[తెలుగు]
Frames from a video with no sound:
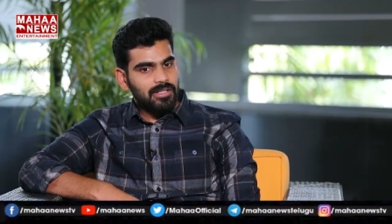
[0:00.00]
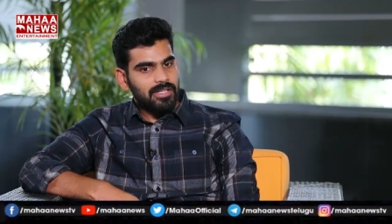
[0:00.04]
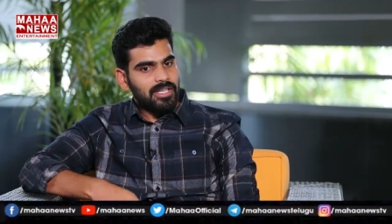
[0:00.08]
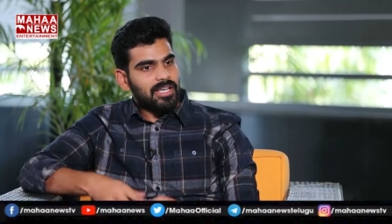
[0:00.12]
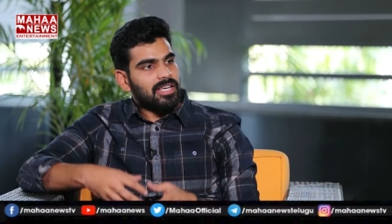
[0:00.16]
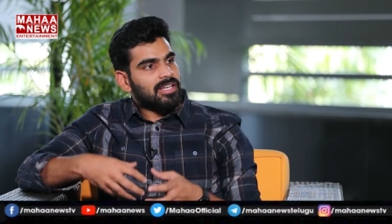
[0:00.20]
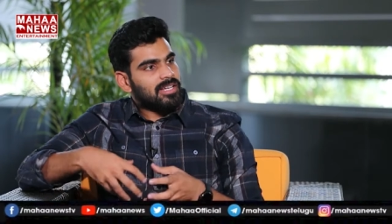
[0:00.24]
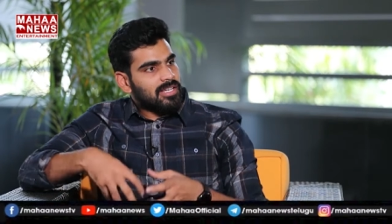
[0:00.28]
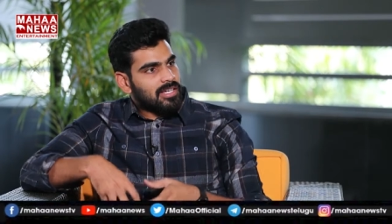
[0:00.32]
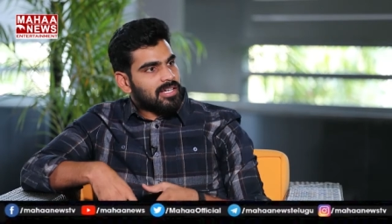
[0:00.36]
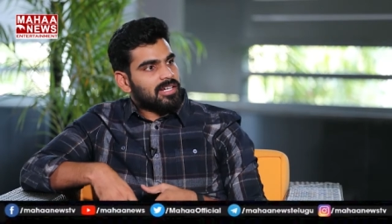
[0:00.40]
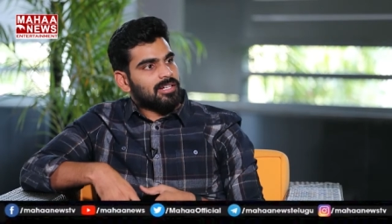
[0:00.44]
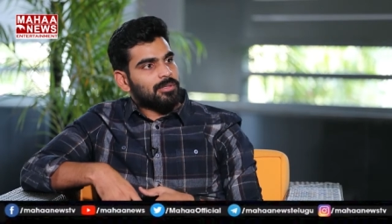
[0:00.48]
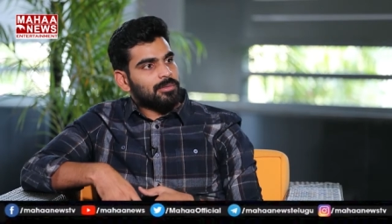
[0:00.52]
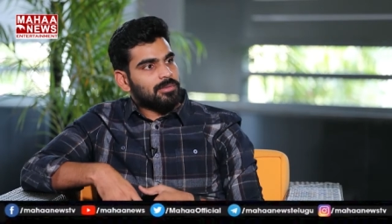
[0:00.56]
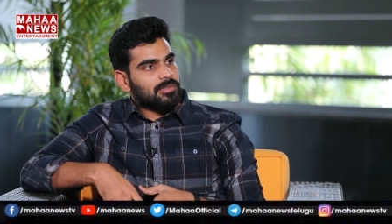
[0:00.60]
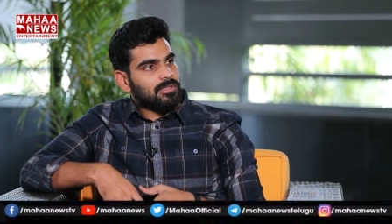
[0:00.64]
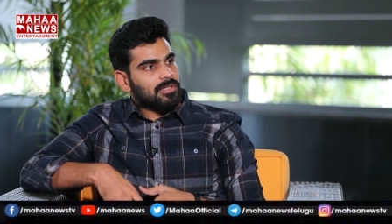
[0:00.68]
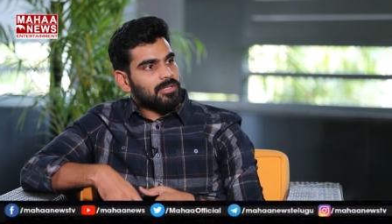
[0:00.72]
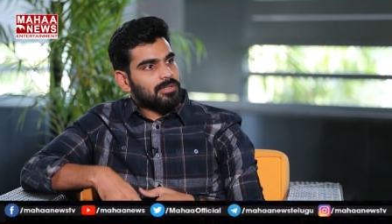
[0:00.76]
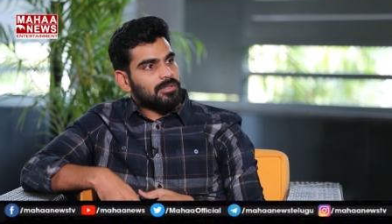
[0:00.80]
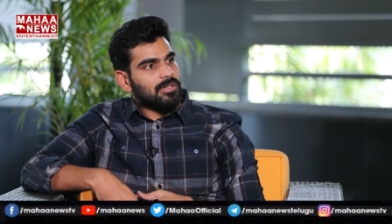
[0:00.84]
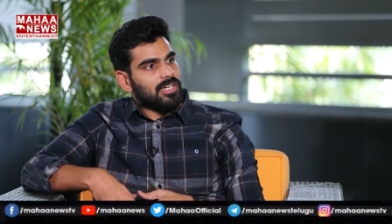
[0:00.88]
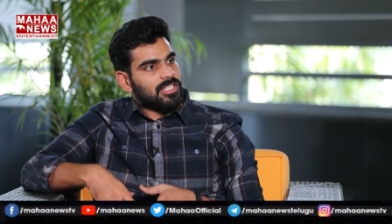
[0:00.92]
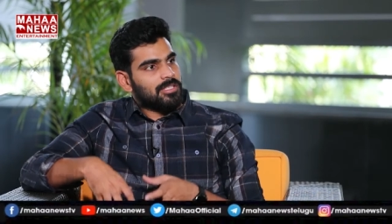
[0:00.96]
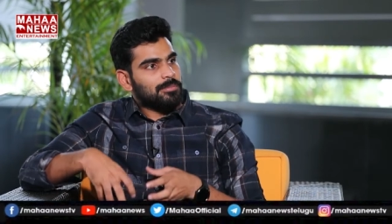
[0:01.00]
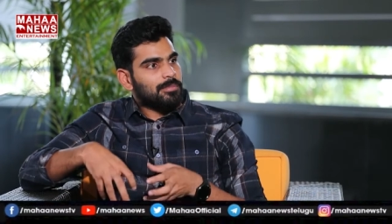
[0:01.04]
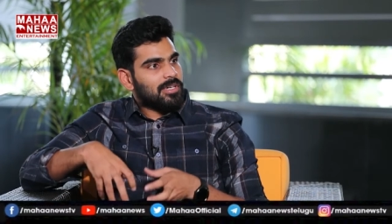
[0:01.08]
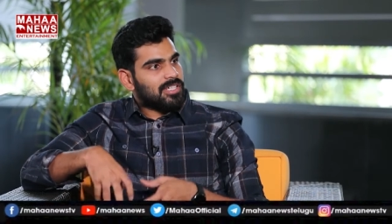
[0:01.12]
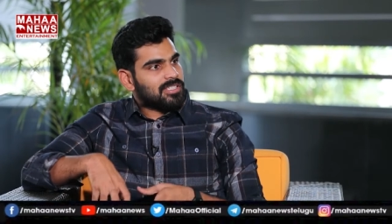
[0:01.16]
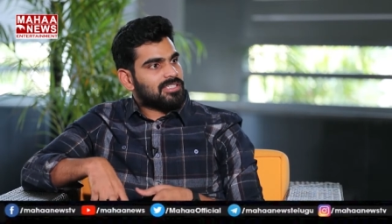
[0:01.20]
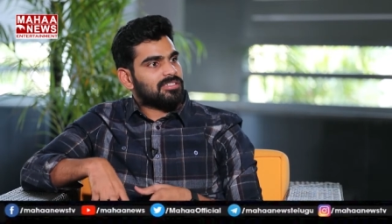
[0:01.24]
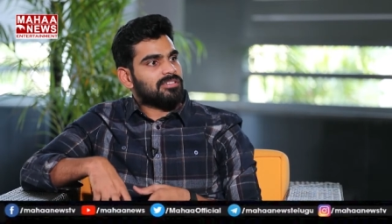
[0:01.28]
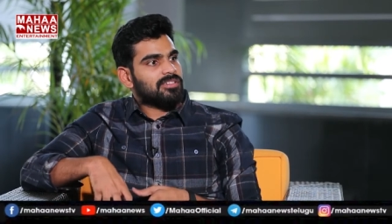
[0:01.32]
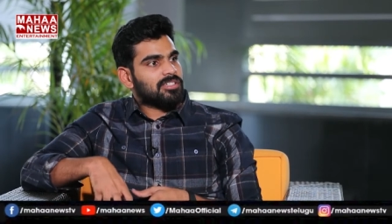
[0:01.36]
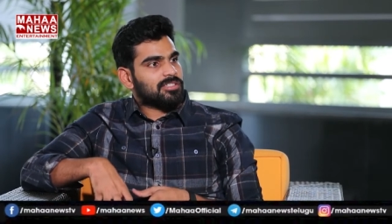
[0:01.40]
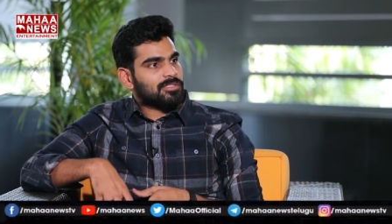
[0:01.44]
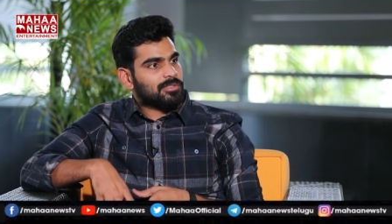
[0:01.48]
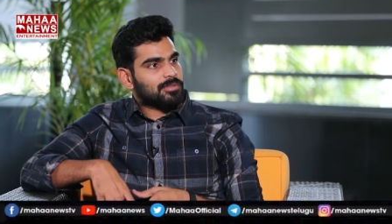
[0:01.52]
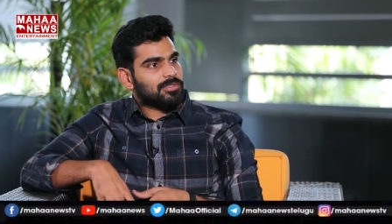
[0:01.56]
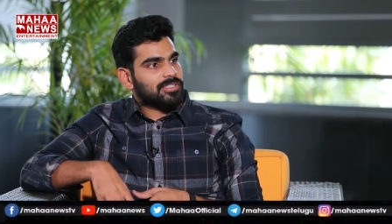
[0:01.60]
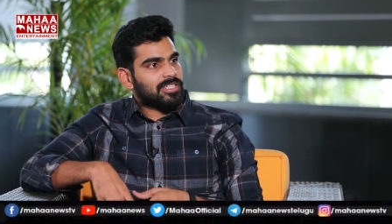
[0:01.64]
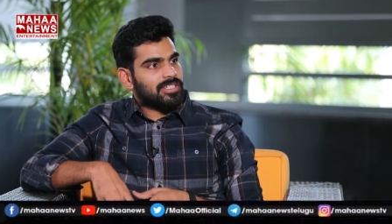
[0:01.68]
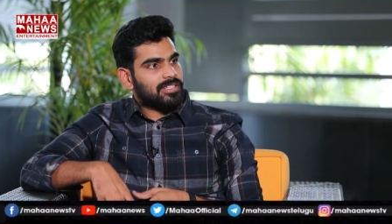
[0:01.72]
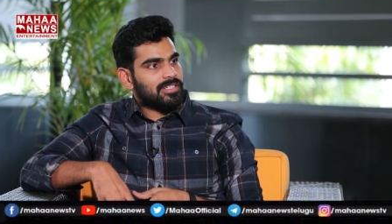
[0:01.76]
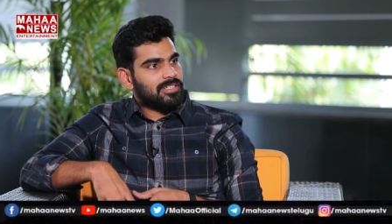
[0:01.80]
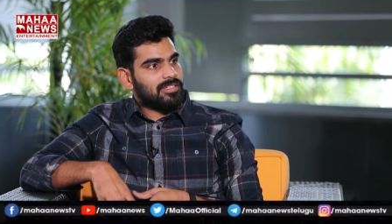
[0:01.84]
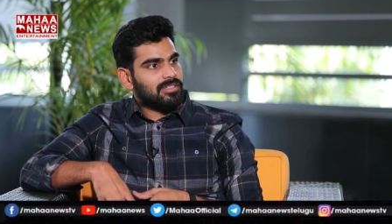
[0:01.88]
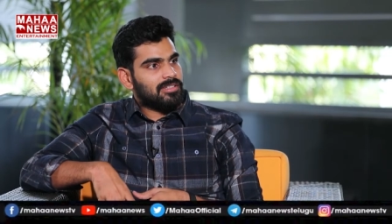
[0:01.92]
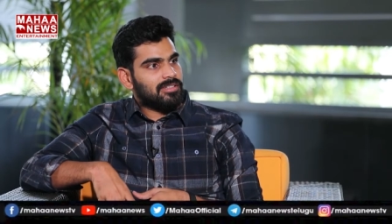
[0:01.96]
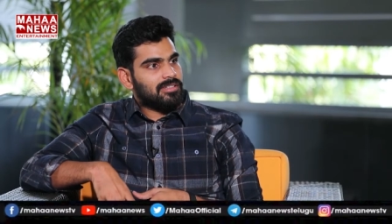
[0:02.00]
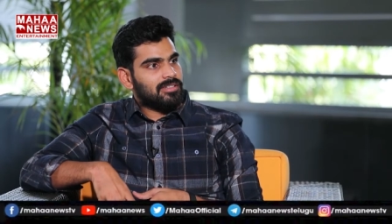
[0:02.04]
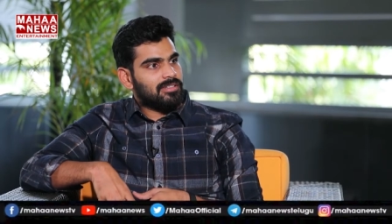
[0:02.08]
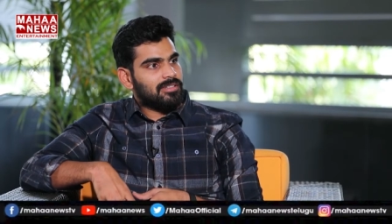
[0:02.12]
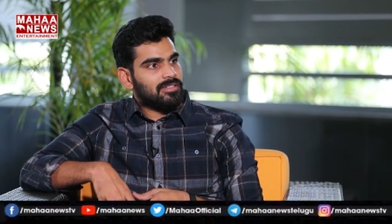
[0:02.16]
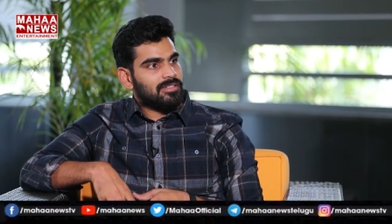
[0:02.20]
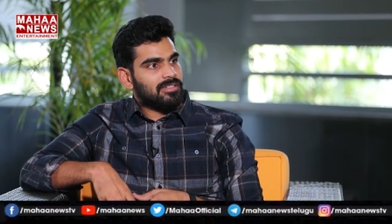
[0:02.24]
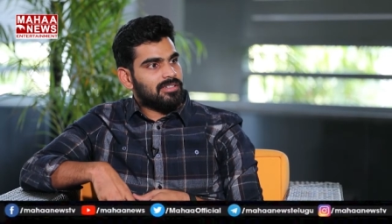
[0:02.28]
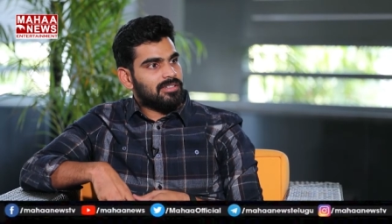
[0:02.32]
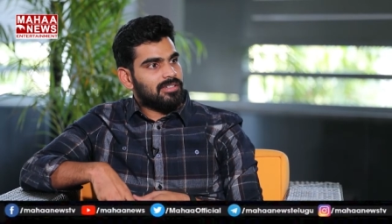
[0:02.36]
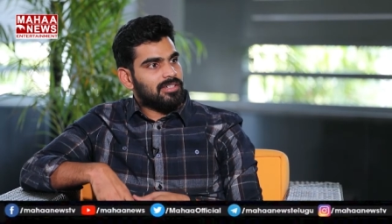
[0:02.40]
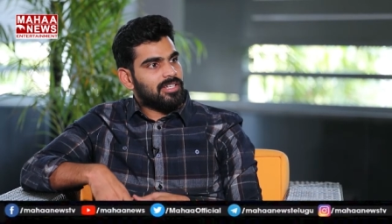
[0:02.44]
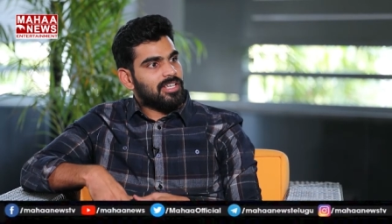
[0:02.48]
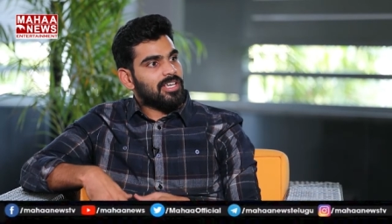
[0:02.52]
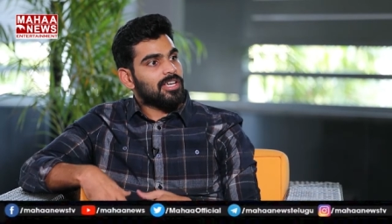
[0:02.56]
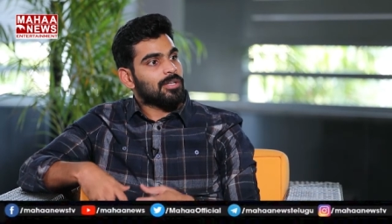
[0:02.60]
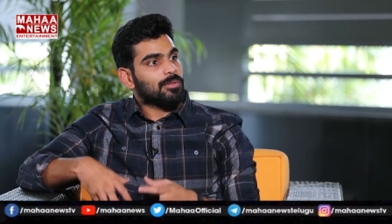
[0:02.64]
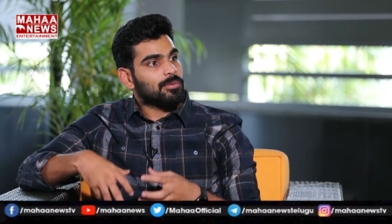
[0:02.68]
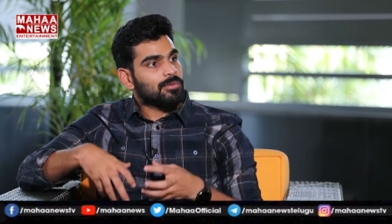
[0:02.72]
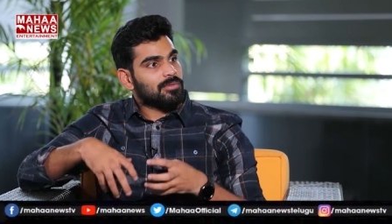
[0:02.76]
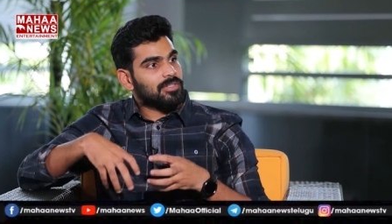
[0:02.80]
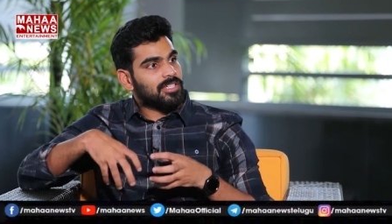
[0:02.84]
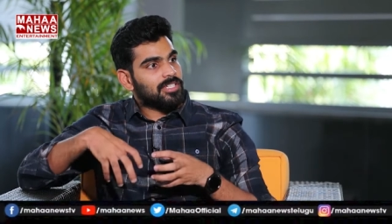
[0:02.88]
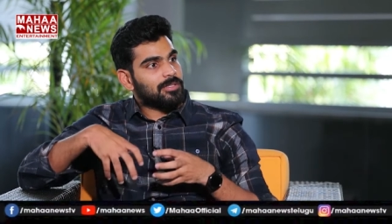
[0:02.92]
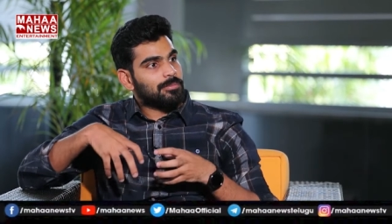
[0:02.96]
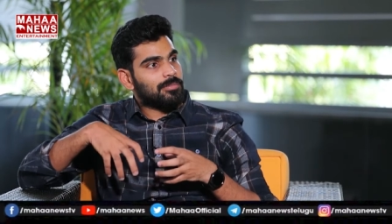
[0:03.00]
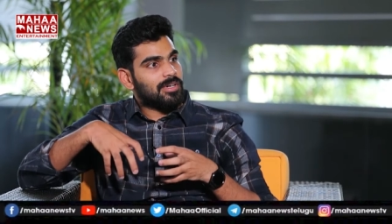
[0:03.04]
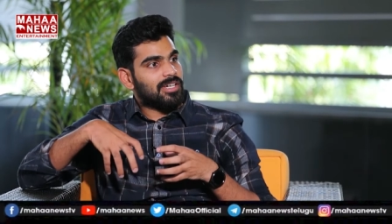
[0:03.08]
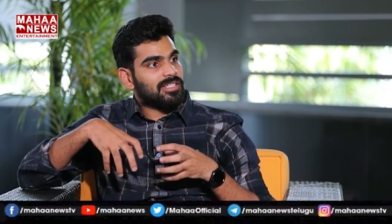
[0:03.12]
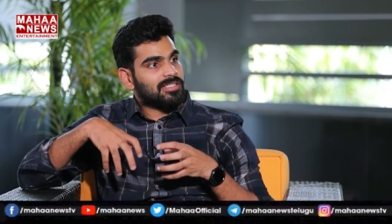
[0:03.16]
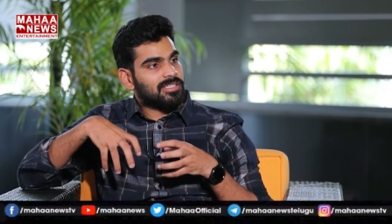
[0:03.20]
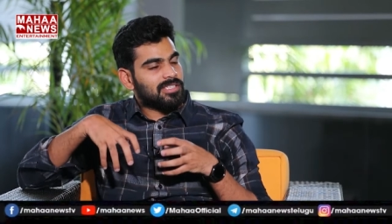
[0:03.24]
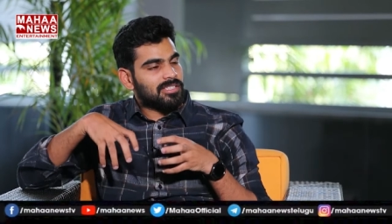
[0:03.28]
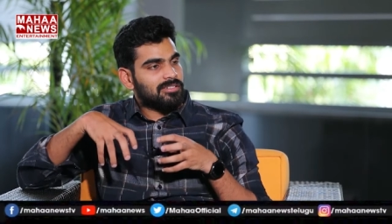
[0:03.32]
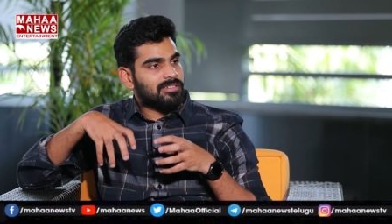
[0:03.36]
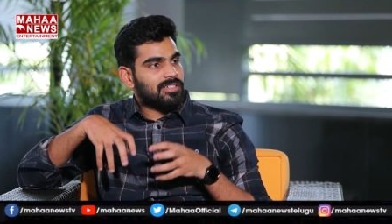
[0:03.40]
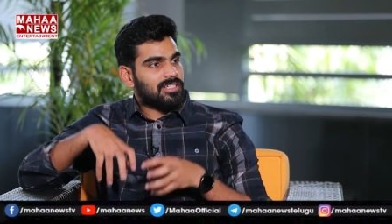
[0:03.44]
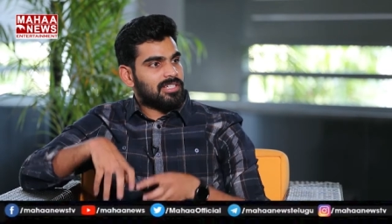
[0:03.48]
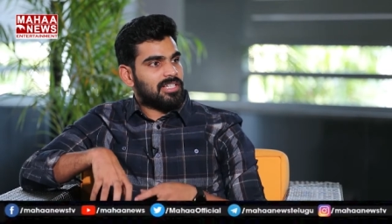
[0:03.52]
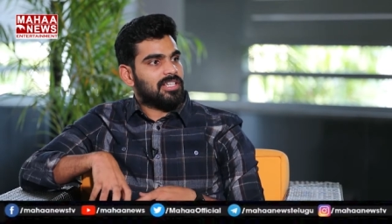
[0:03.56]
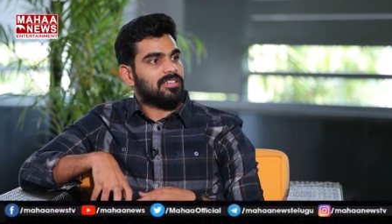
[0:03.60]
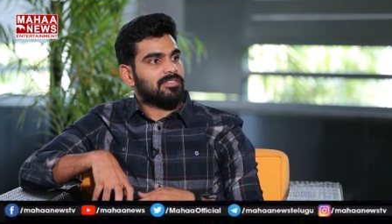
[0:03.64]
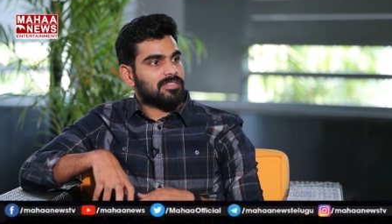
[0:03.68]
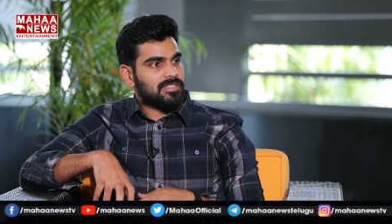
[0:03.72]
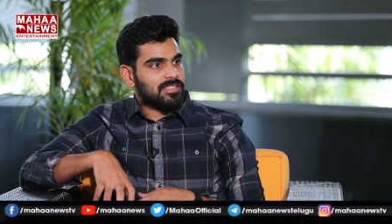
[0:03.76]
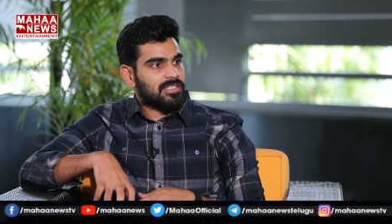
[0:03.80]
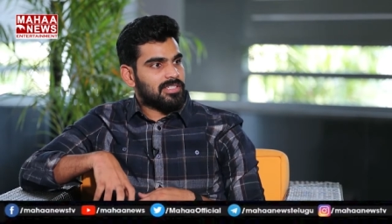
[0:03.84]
నేను ఎక్కడున్నానో అది మాత్రమే సొసైటీ నేనున్నది మాత్రమే లైఫ్